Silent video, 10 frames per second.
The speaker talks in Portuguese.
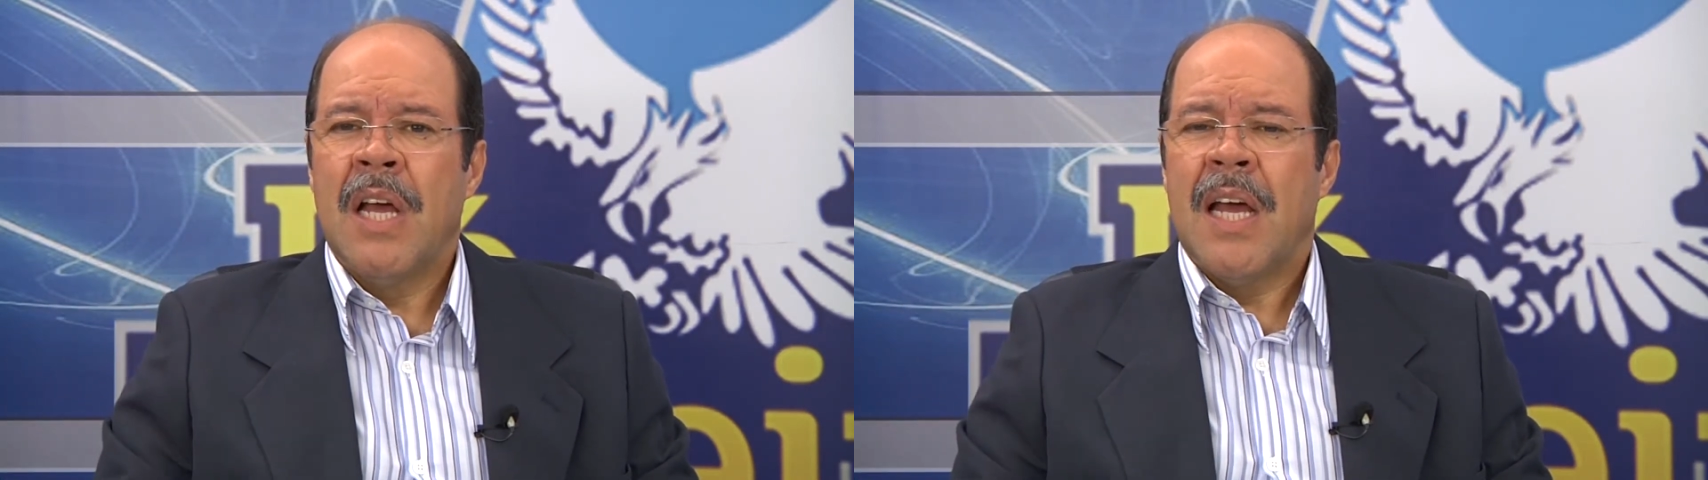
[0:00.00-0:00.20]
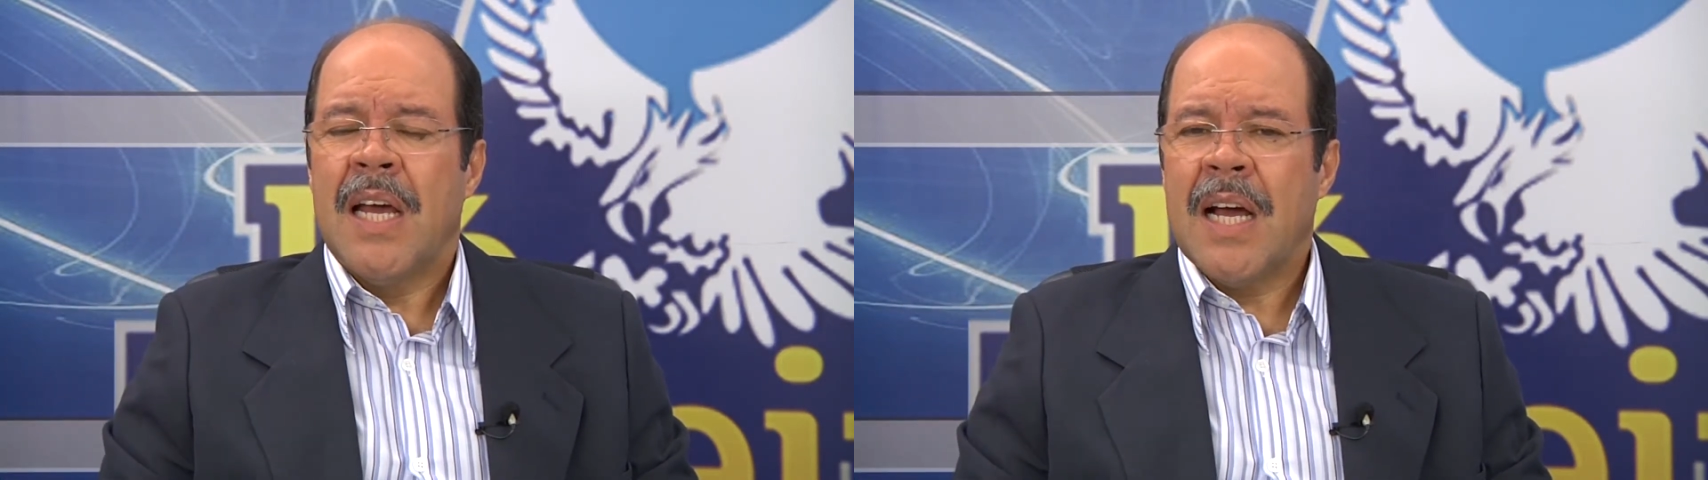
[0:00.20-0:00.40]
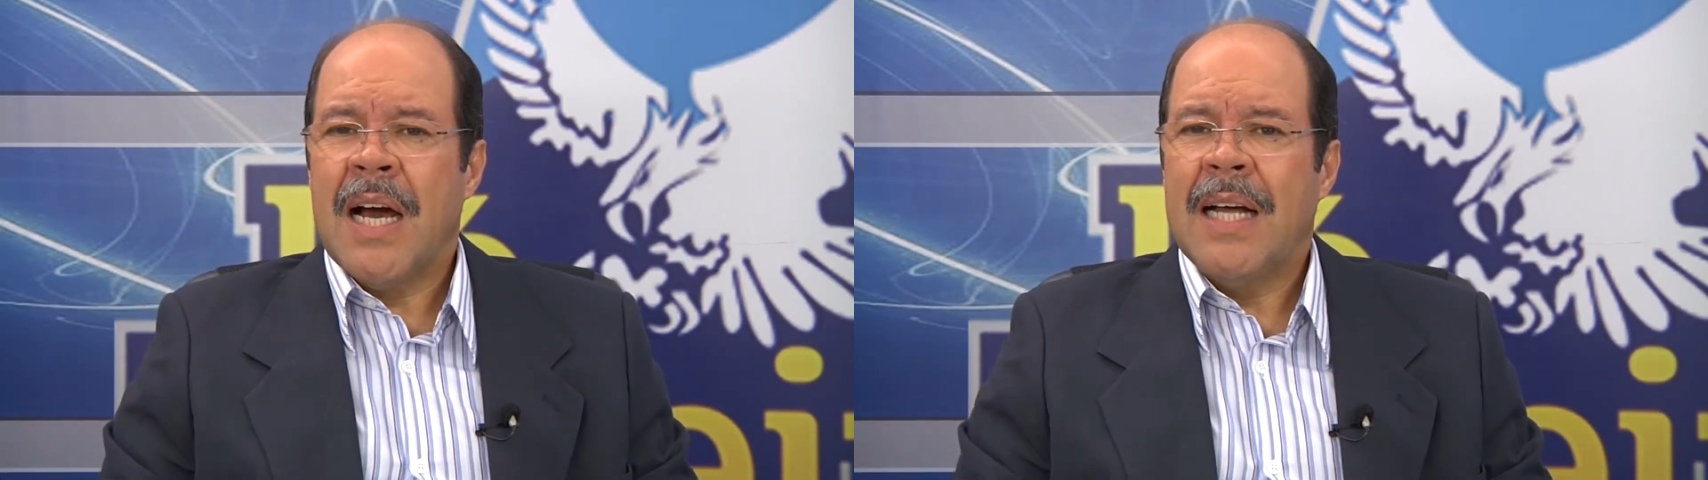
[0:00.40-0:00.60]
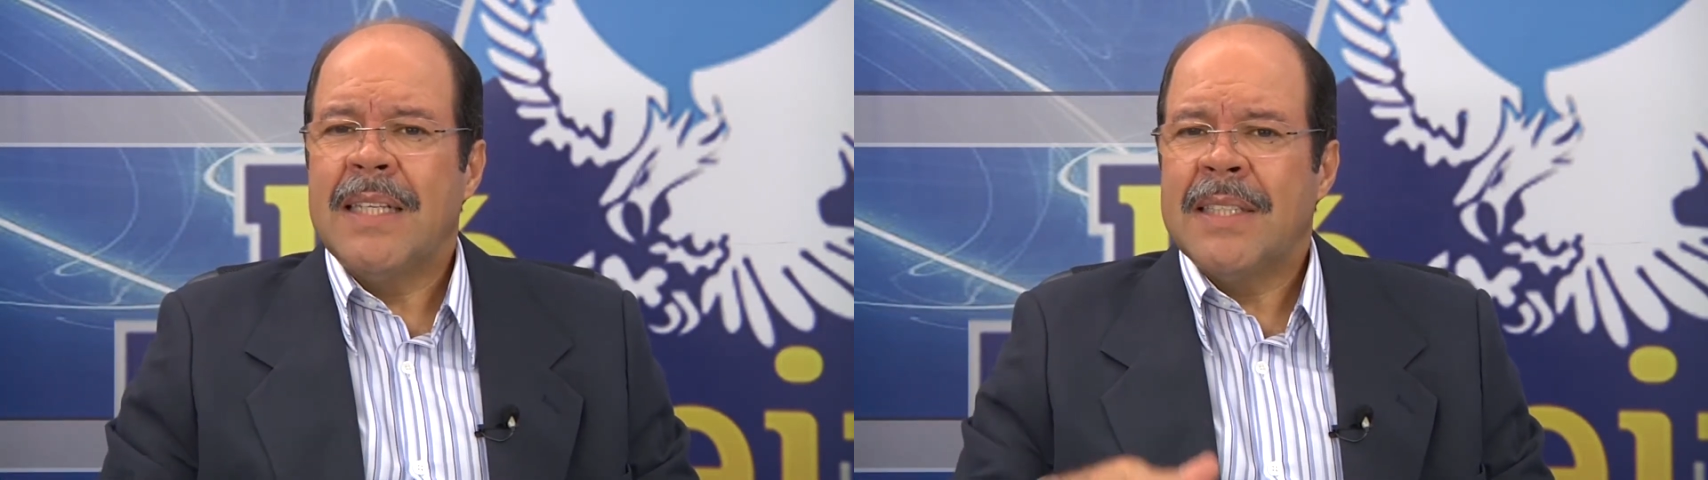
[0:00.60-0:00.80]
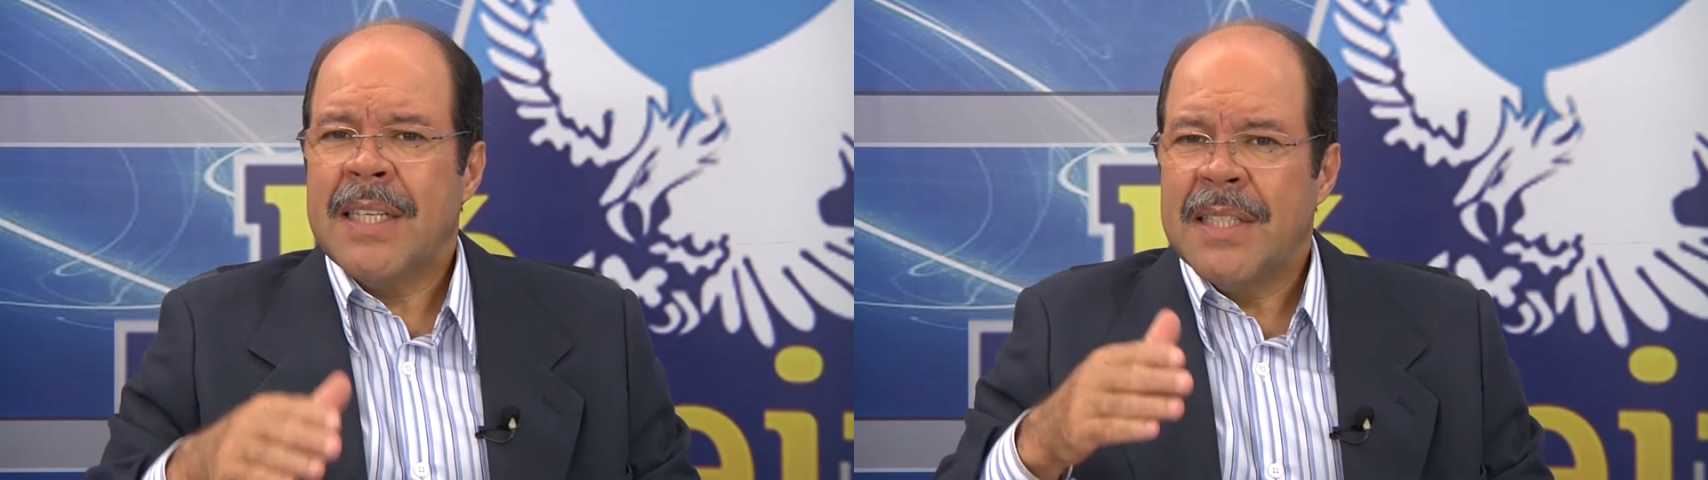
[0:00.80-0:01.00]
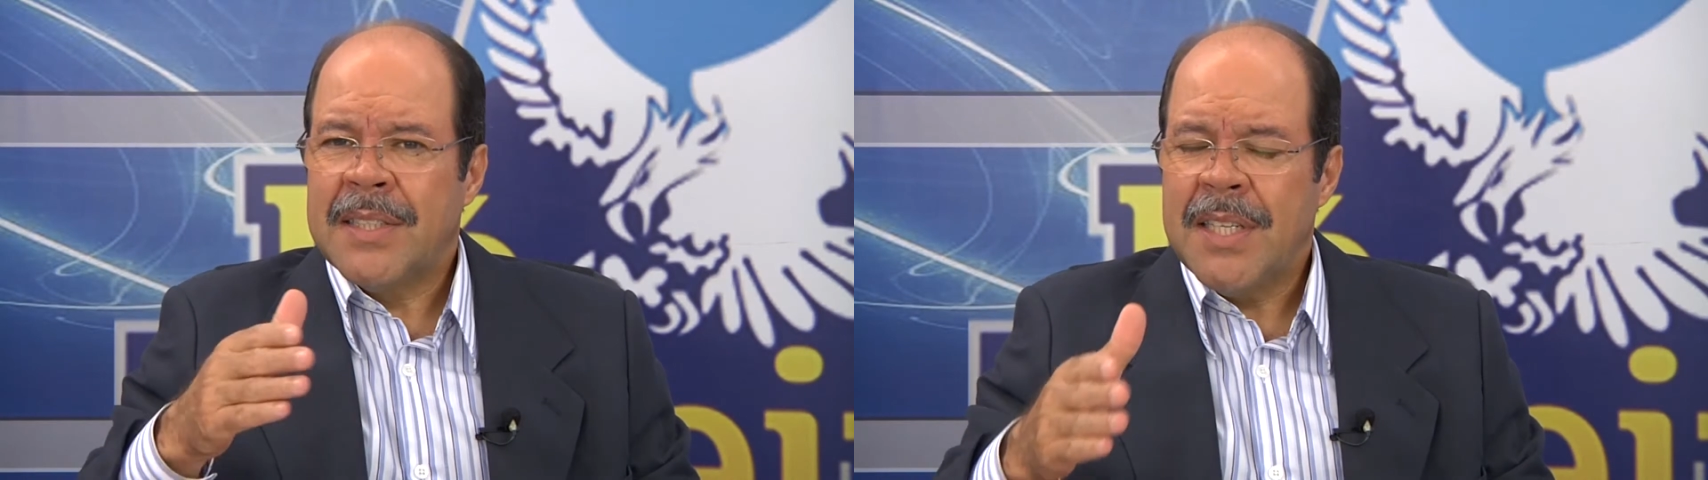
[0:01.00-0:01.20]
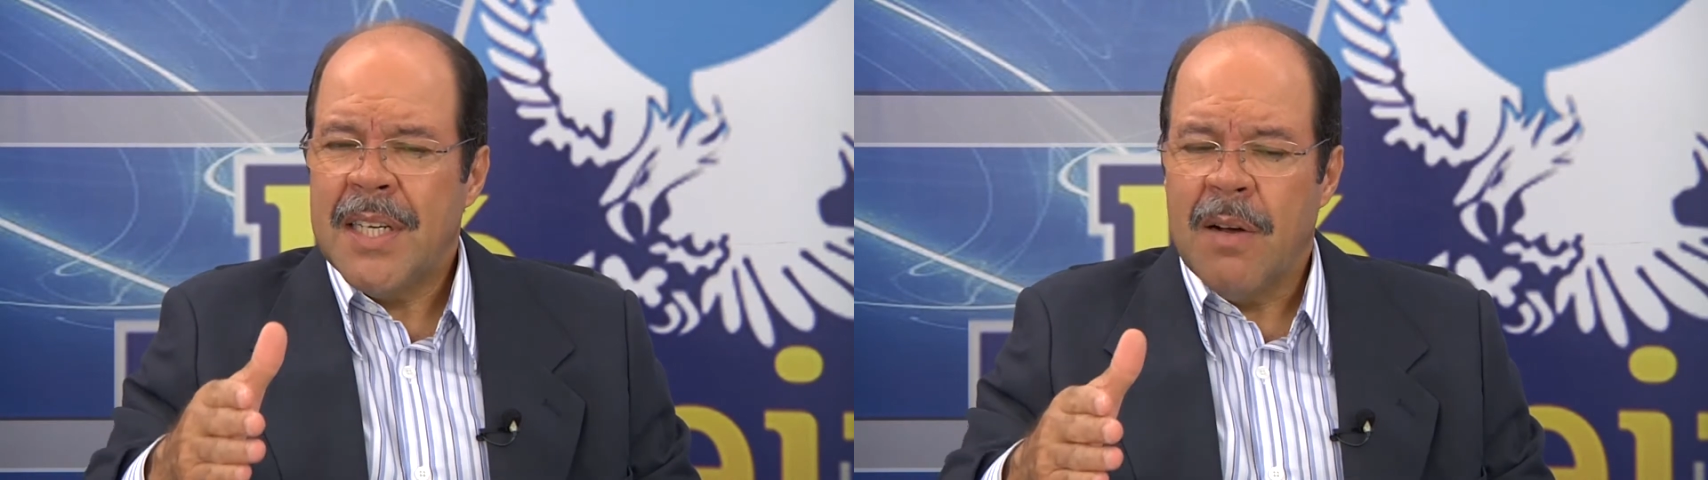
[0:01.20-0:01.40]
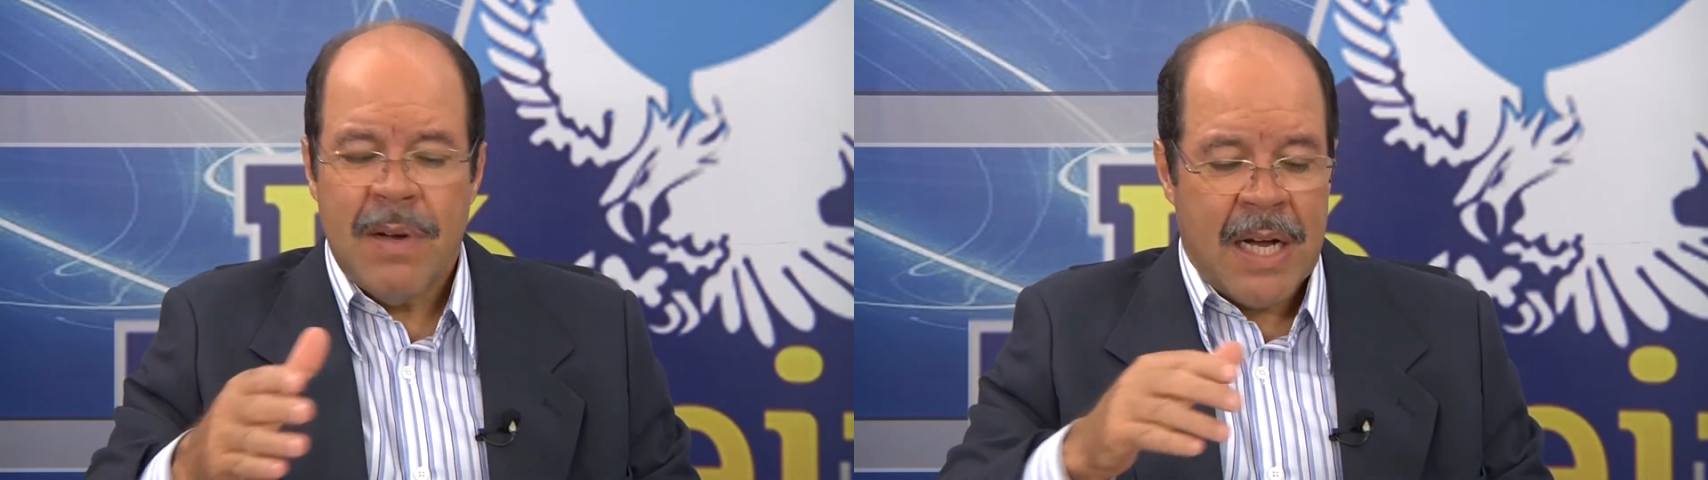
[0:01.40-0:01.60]
erradas que
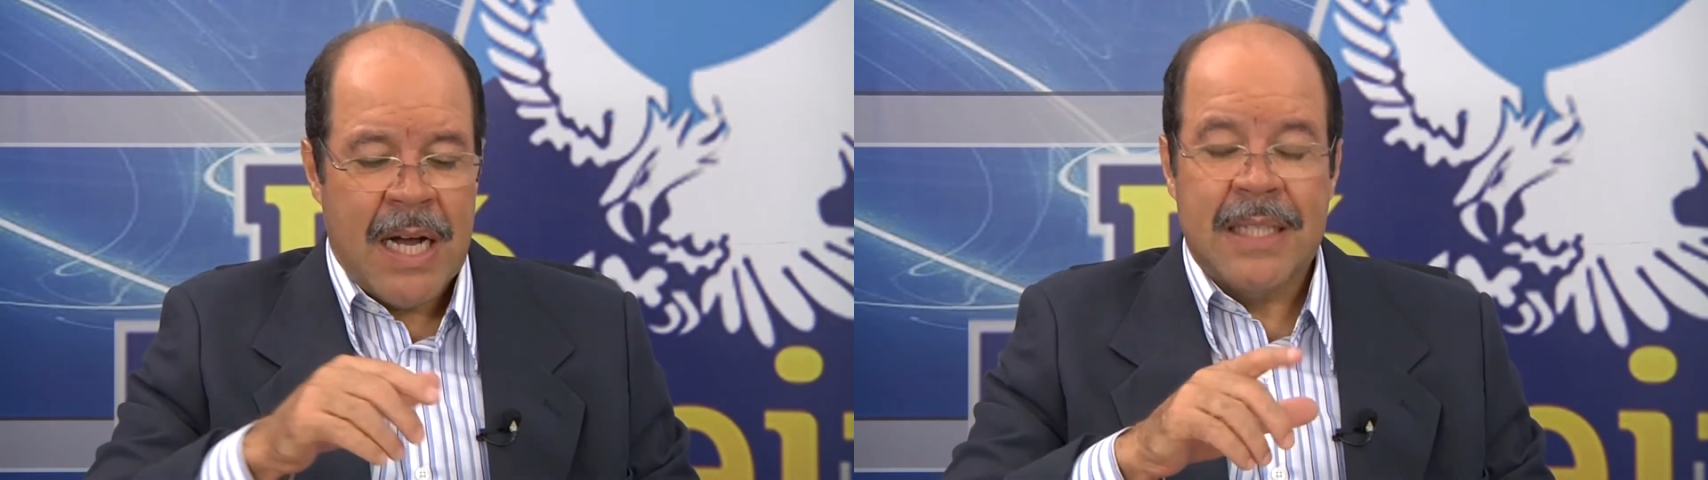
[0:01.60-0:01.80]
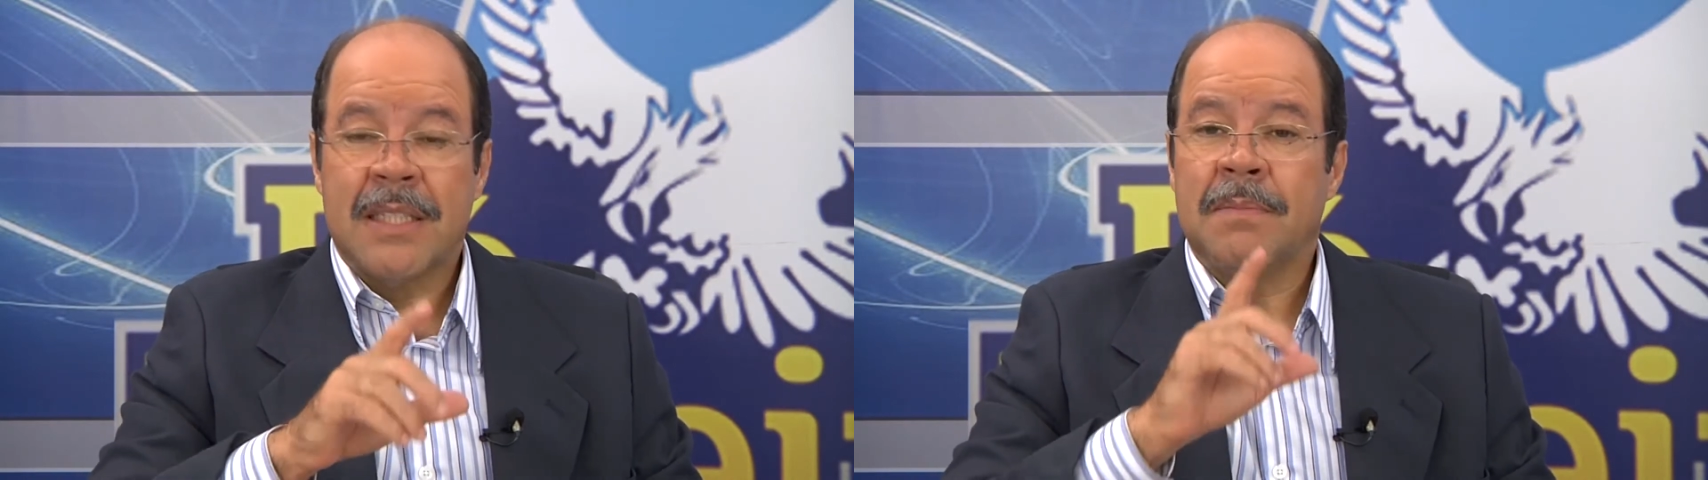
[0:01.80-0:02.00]
sigam erradas,